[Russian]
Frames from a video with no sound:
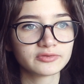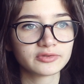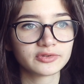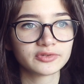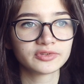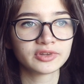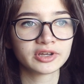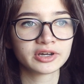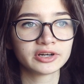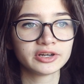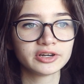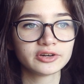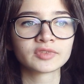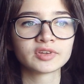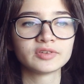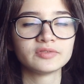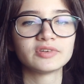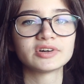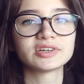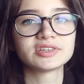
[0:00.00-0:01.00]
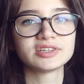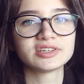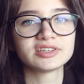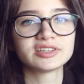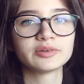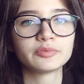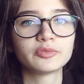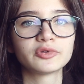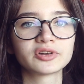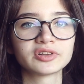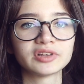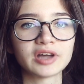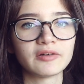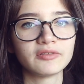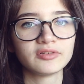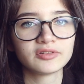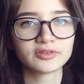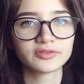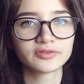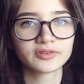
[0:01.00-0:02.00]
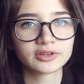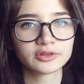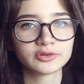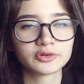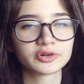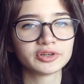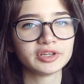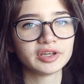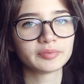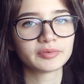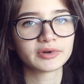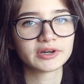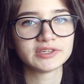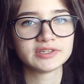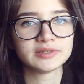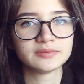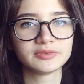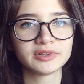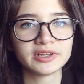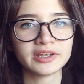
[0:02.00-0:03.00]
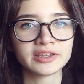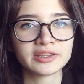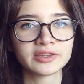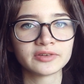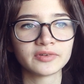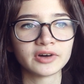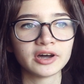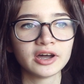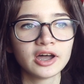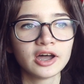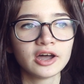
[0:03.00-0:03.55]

Во-вторых, у вас есть набор навыков, который необходим для этого.